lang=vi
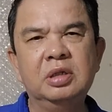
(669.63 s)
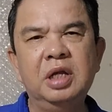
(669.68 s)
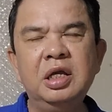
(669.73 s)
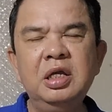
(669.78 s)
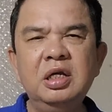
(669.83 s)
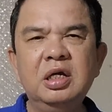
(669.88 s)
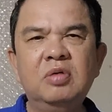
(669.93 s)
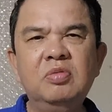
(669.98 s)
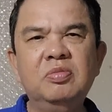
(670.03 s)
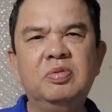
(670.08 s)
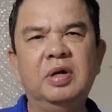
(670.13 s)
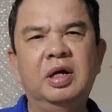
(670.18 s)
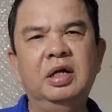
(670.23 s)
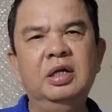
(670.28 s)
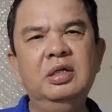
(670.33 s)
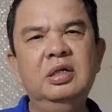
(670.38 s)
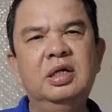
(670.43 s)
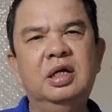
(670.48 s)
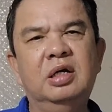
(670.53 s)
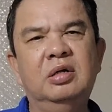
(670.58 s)
đây không
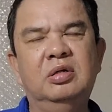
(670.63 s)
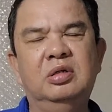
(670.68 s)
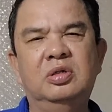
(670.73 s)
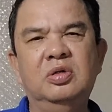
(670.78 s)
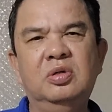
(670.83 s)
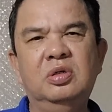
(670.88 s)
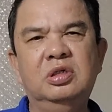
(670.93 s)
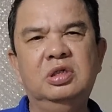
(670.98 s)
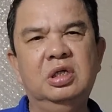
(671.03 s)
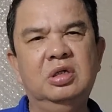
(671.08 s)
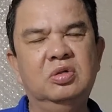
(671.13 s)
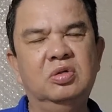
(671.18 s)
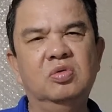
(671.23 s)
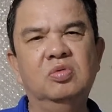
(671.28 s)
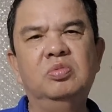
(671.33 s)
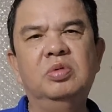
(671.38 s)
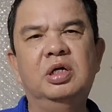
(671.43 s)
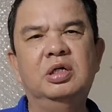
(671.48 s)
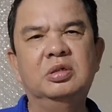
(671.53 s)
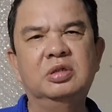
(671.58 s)
phải là do say
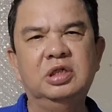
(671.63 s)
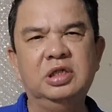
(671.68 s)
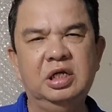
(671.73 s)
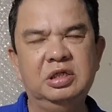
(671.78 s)
rượu vật